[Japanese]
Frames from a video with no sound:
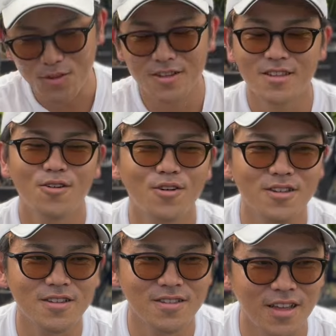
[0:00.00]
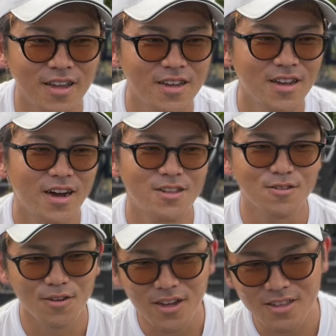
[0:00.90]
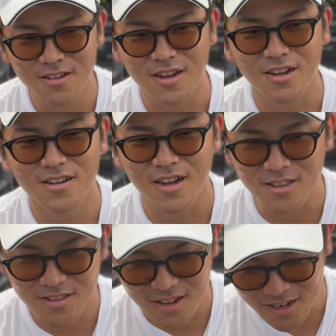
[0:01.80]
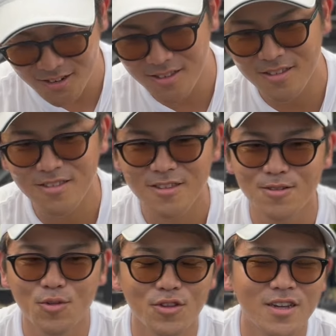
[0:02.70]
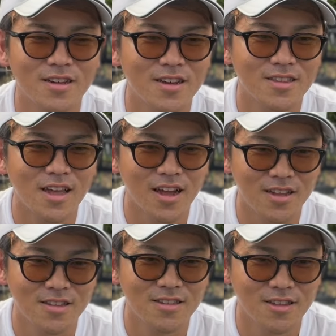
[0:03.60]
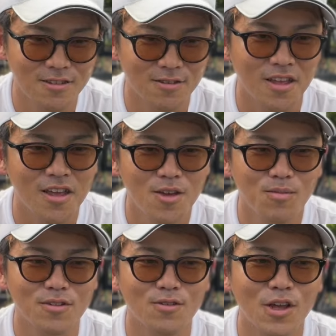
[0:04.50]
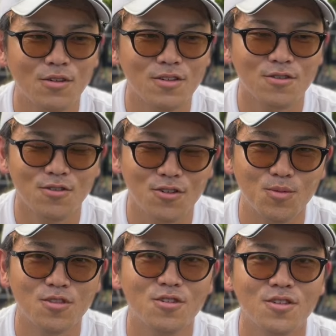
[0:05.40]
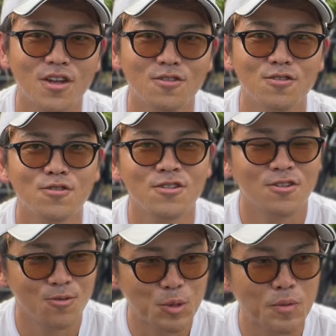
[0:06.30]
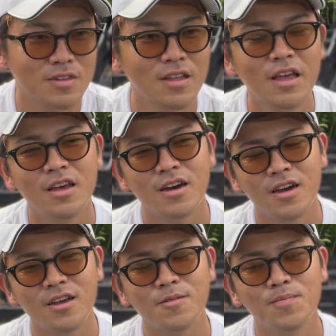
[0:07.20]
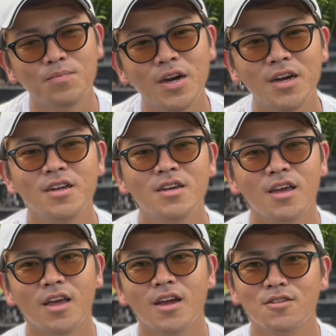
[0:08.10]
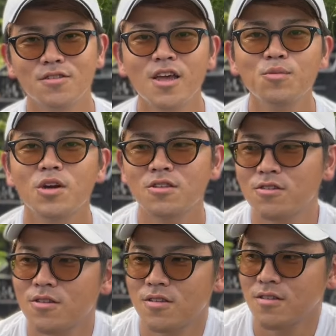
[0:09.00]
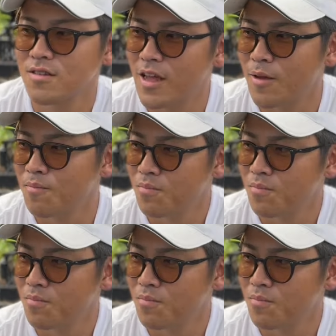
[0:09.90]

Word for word: 持ってきた方がですね、あの、それが出る確率っていうものは、えー、高いですので、まあ、その辺はすごく面白いなというふうに思います。はい。まあ、えー、果樹栽培っていうのはですね、